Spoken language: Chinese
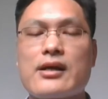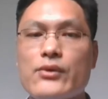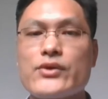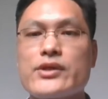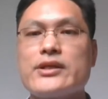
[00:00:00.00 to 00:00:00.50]

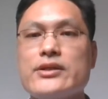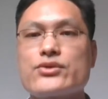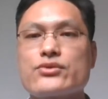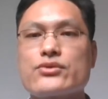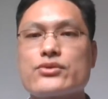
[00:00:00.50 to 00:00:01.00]
拿破仑
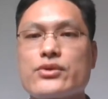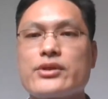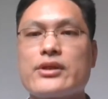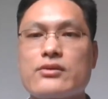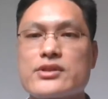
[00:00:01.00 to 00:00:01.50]
横扫欧
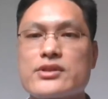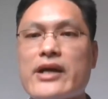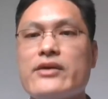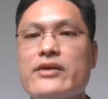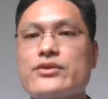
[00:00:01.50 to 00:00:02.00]
洲，
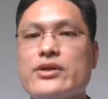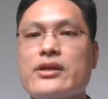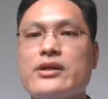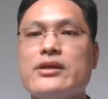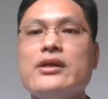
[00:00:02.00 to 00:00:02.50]
终结
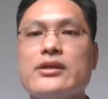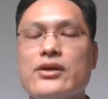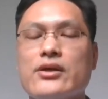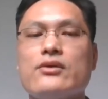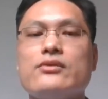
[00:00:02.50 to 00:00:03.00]
了神圣
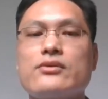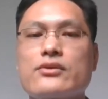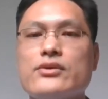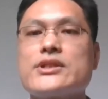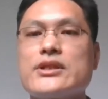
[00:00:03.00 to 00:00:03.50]
罗马帝
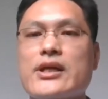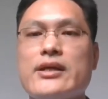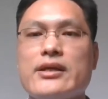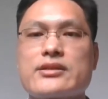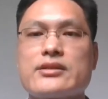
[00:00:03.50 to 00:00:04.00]
国，
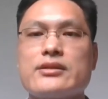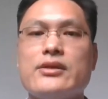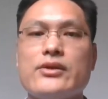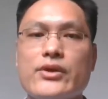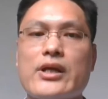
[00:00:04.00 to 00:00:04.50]
自己当
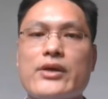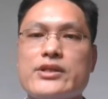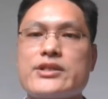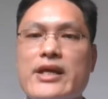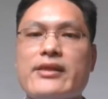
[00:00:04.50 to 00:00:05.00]
上了
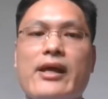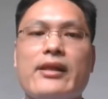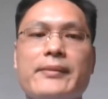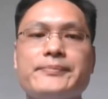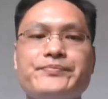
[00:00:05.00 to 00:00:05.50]
法兰
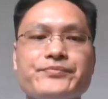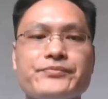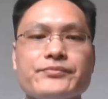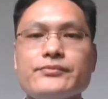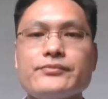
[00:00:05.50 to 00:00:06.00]
西的皇
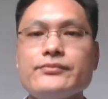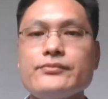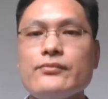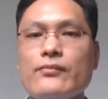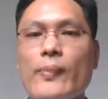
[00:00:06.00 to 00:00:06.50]
帝。
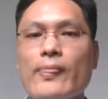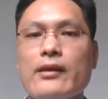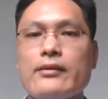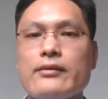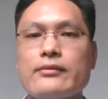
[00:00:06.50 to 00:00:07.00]

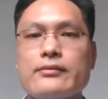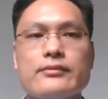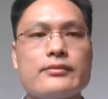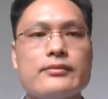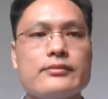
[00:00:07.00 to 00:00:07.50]
他给自
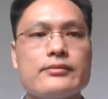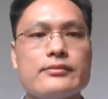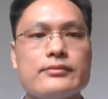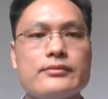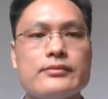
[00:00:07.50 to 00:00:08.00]
己唯
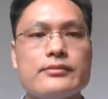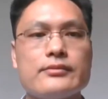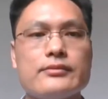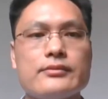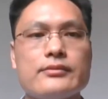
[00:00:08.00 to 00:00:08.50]
一的儿
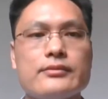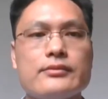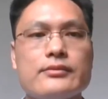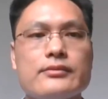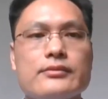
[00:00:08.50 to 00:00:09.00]
子
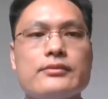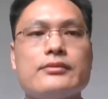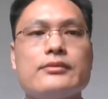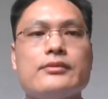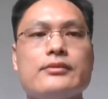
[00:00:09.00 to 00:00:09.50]
加封的
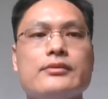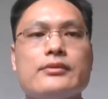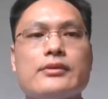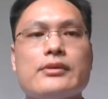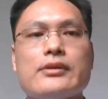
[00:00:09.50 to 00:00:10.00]
名号
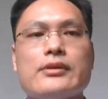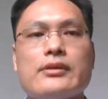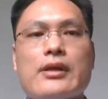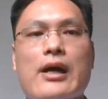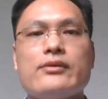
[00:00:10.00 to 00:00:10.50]
还
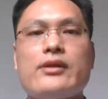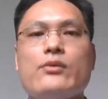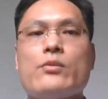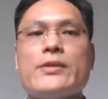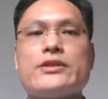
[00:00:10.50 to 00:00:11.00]
是
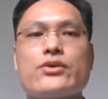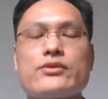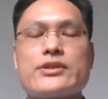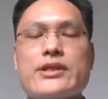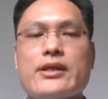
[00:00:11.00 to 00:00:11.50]
罗马
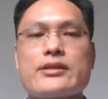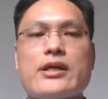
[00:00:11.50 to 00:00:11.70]
王。